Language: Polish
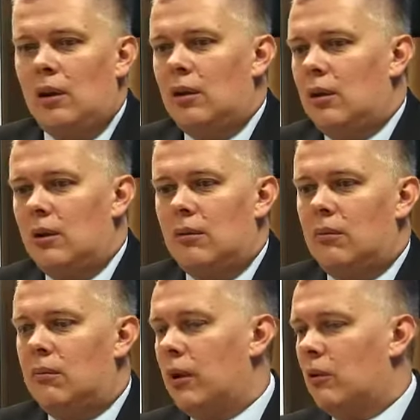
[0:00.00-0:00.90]
i
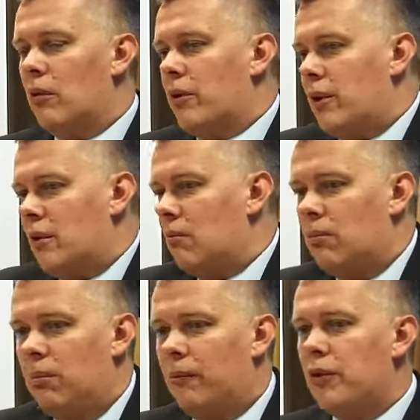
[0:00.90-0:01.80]
te głosy
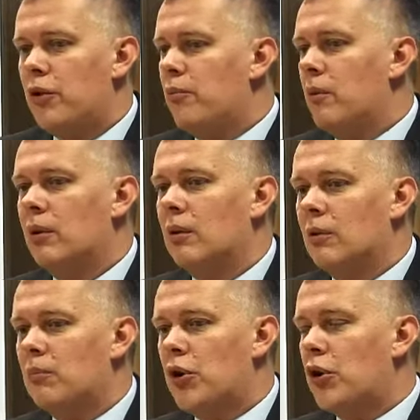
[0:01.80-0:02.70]

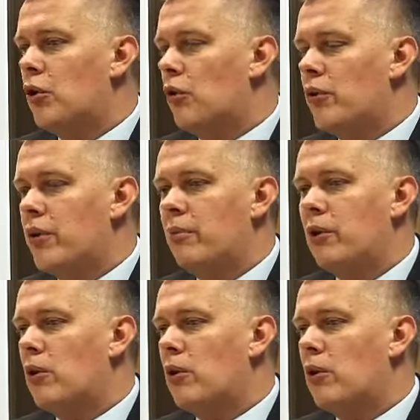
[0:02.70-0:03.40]
powinniśmy przyjąć, z nimi